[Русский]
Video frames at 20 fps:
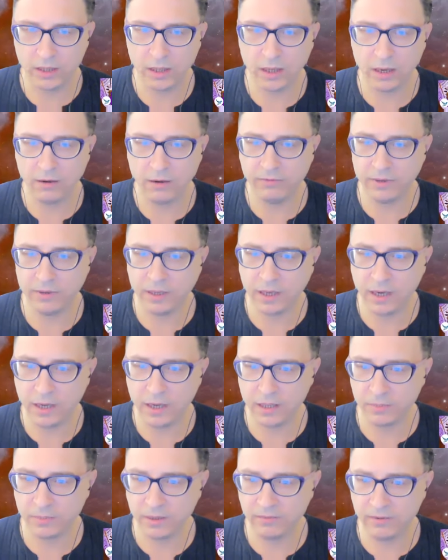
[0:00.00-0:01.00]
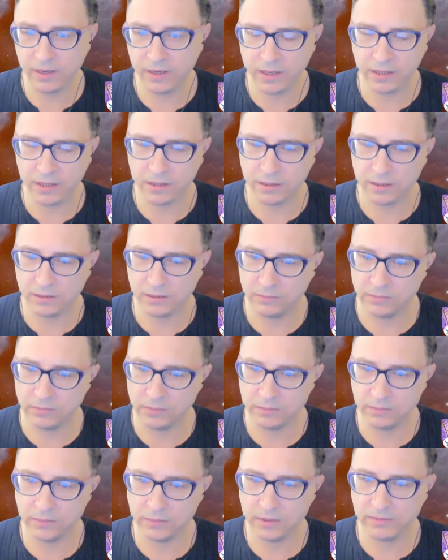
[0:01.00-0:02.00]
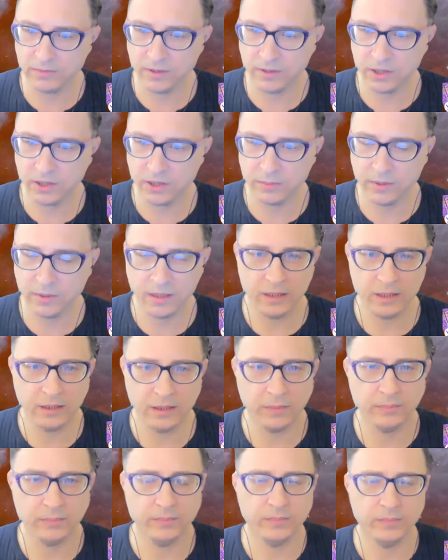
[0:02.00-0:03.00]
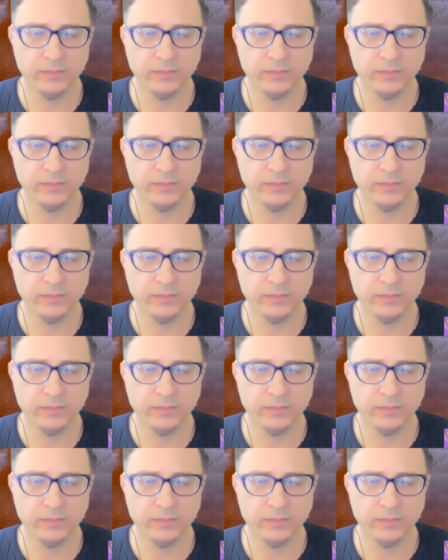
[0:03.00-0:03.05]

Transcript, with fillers: А вы как проверяете? с вашим клиентом?